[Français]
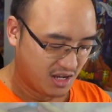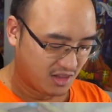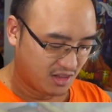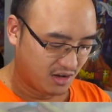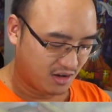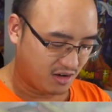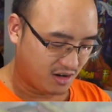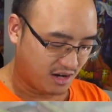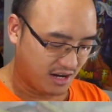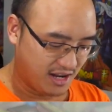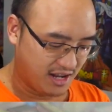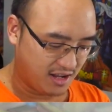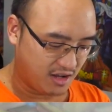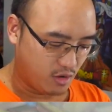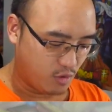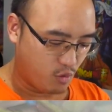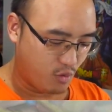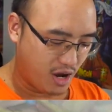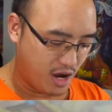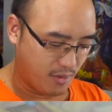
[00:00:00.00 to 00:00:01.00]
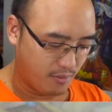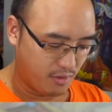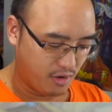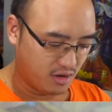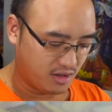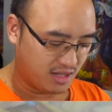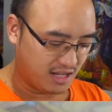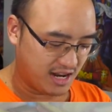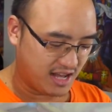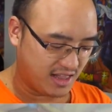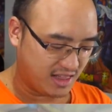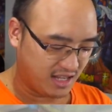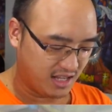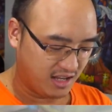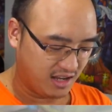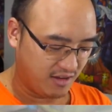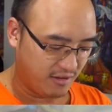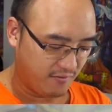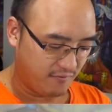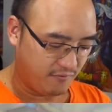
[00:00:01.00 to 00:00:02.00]
Donc, Link, Wilmer,
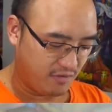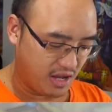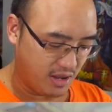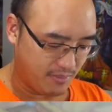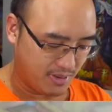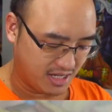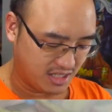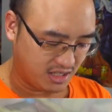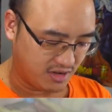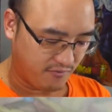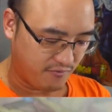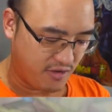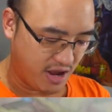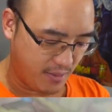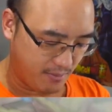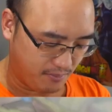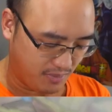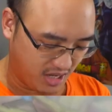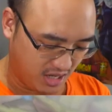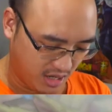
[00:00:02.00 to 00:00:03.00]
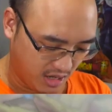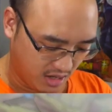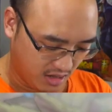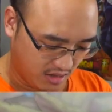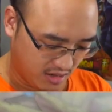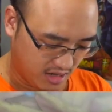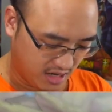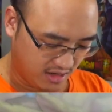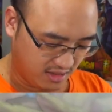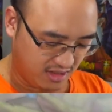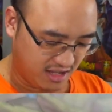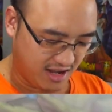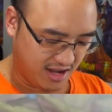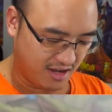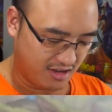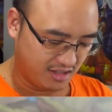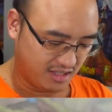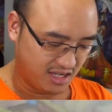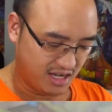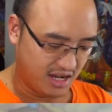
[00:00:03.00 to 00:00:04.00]
Dratini, Phoebus, Fampi,
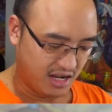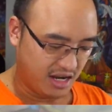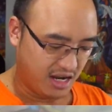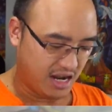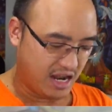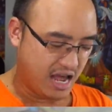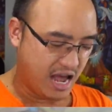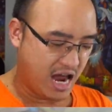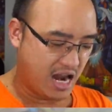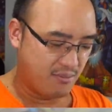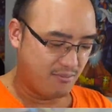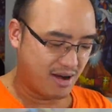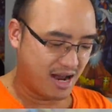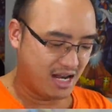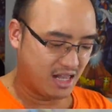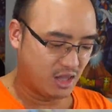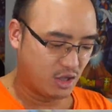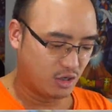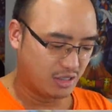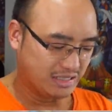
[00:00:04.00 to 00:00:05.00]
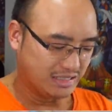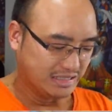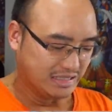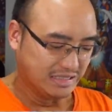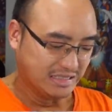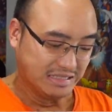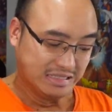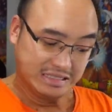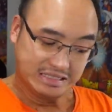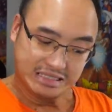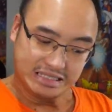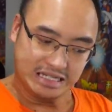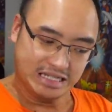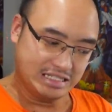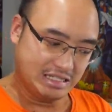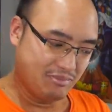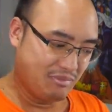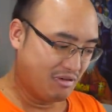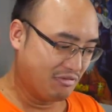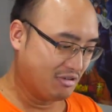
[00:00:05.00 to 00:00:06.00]
Ninetales et Almaldo.
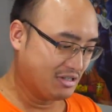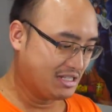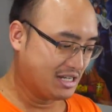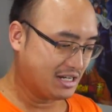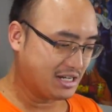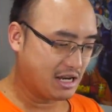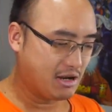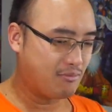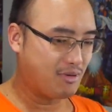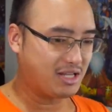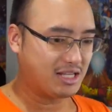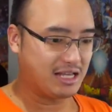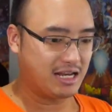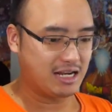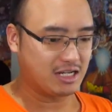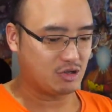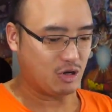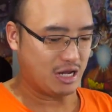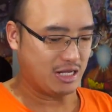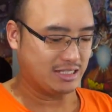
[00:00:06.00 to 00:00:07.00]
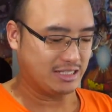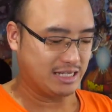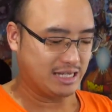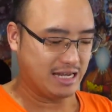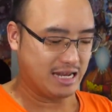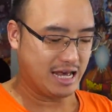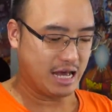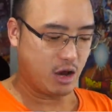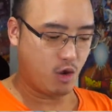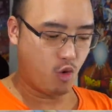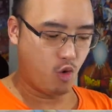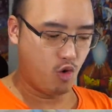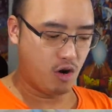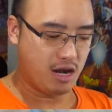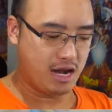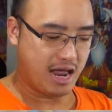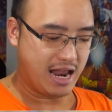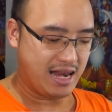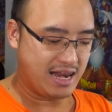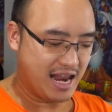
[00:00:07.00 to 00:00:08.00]
Laissez-moi vous dire qu'il n'est pas de qui l'a choisi, là. Oh
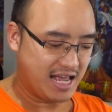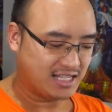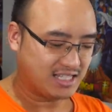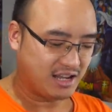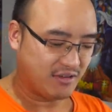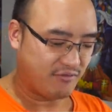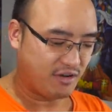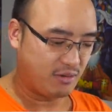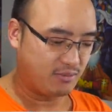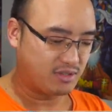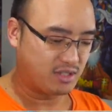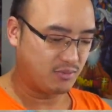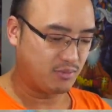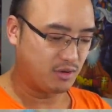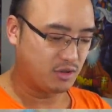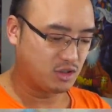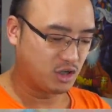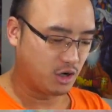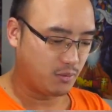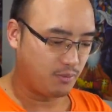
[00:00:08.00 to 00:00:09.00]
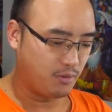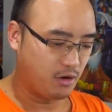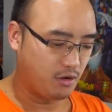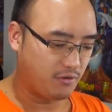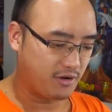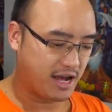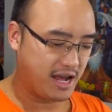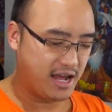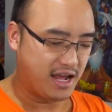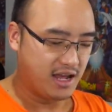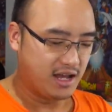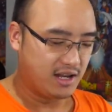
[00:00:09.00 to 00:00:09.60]
là là, ça fait un petit peu dur, pour vrai.